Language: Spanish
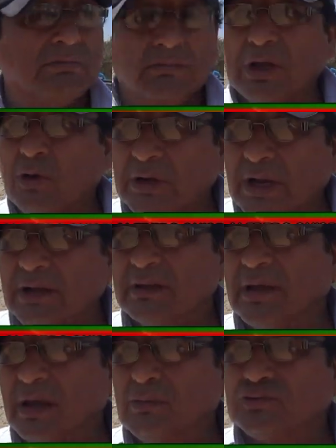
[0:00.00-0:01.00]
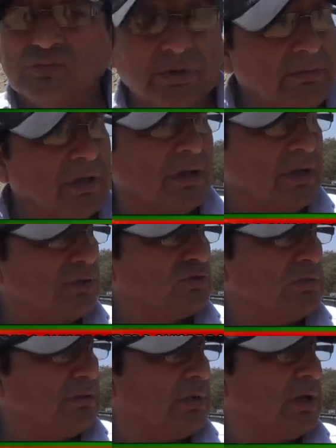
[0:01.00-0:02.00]
mejorar, digamos, su misma, en
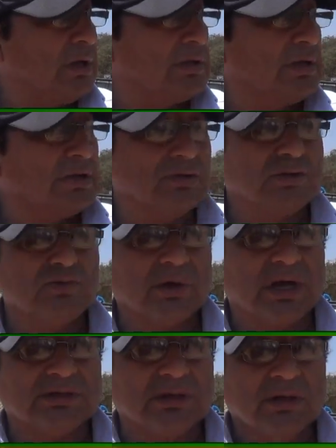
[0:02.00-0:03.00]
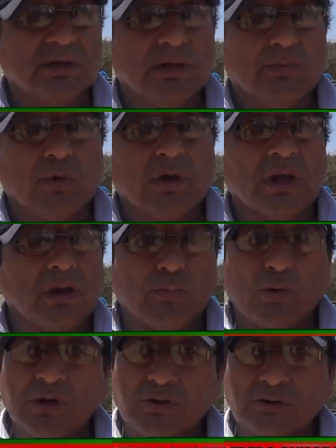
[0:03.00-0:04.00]
su misma instalación de su casa, porque ya van a
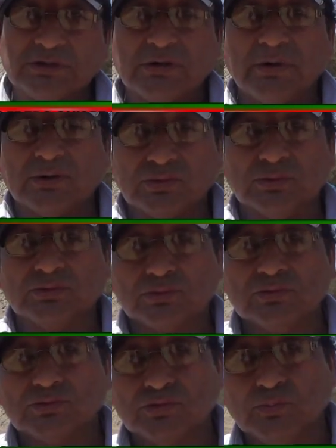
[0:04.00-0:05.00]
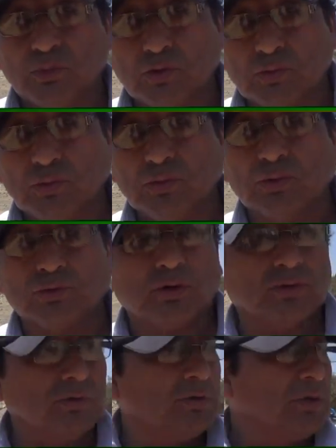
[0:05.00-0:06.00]
poder conservar sus, sus
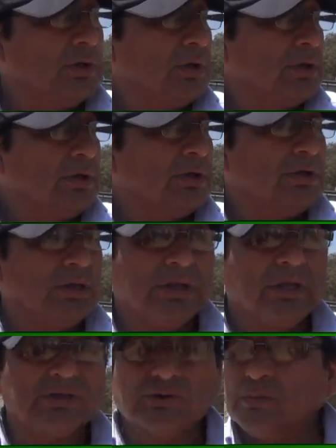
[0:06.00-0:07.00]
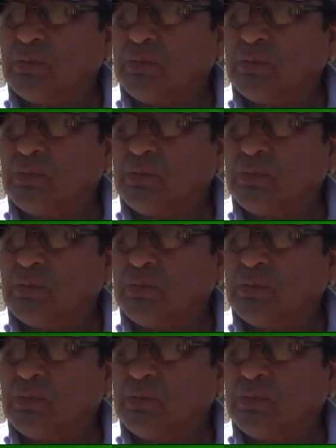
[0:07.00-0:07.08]
productos, ¿no? Y, eso